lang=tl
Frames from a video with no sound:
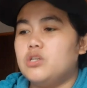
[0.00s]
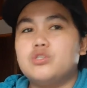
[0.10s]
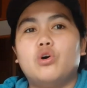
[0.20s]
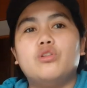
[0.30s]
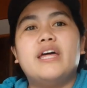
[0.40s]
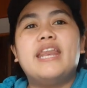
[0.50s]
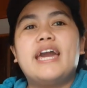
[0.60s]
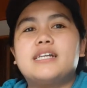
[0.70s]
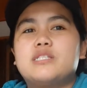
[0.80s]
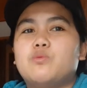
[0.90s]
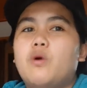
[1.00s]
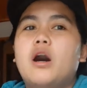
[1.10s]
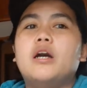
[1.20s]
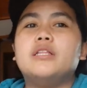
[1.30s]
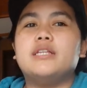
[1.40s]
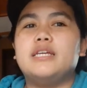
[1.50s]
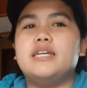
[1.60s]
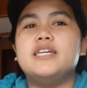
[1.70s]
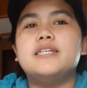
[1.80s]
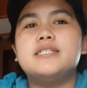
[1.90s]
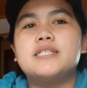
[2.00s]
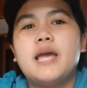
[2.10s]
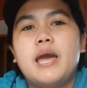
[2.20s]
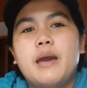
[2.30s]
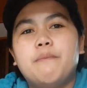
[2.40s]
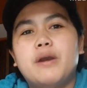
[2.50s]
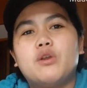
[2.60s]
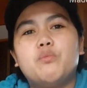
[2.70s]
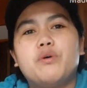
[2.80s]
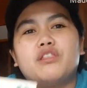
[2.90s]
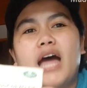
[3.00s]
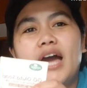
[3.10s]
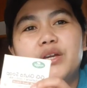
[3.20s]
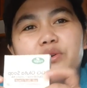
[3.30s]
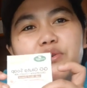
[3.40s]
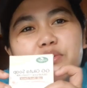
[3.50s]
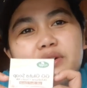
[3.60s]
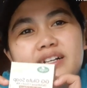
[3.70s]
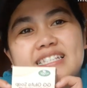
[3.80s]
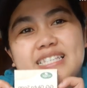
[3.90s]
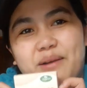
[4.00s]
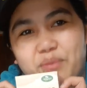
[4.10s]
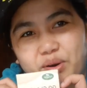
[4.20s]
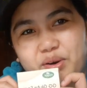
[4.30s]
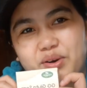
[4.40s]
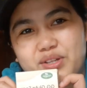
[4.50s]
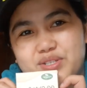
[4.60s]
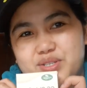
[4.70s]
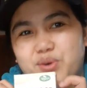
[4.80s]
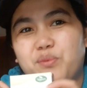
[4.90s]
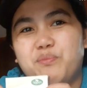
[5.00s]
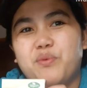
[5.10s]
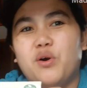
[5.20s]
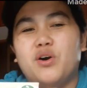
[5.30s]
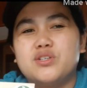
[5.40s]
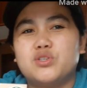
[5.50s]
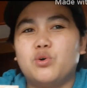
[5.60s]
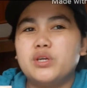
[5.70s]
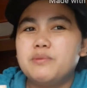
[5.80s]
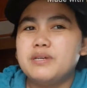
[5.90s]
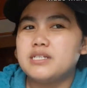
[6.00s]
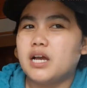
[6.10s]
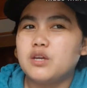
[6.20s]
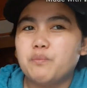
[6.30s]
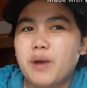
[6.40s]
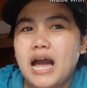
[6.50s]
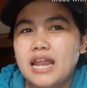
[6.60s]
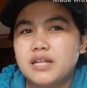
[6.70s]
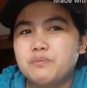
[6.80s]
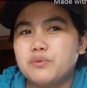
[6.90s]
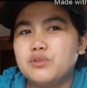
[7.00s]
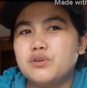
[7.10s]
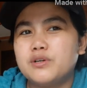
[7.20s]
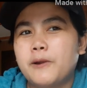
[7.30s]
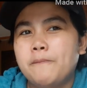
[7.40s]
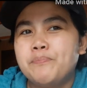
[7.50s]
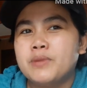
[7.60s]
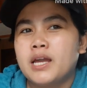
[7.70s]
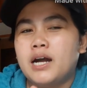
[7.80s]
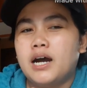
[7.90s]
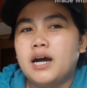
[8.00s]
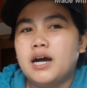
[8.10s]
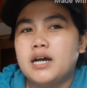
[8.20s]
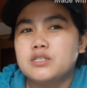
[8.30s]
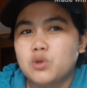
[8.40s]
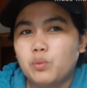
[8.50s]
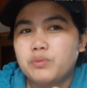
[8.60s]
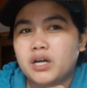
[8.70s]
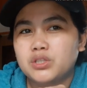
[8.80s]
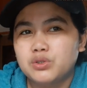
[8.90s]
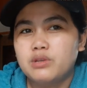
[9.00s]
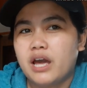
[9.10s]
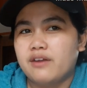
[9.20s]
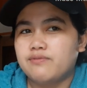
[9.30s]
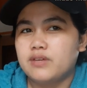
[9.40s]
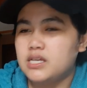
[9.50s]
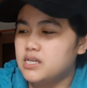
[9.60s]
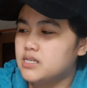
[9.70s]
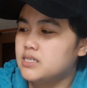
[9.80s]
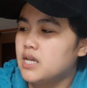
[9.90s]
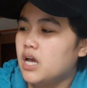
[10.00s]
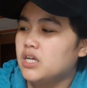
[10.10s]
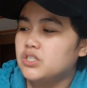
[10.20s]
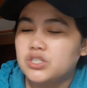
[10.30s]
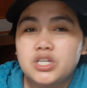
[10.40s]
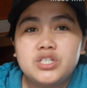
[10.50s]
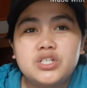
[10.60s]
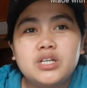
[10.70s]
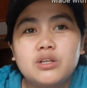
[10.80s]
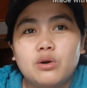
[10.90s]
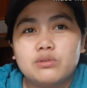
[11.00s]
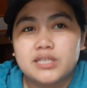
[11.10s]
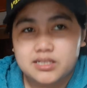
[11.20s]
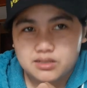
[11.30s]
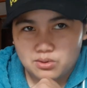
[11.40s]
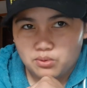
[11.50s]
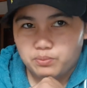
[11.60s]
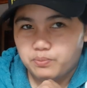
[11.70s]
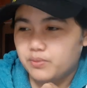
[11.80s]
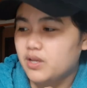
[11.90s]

So, the next one is, meron pa tayong sabon, soap po. So, ibig, yung pangalan po ng uh, soap ng New Life is GG Glota Soap.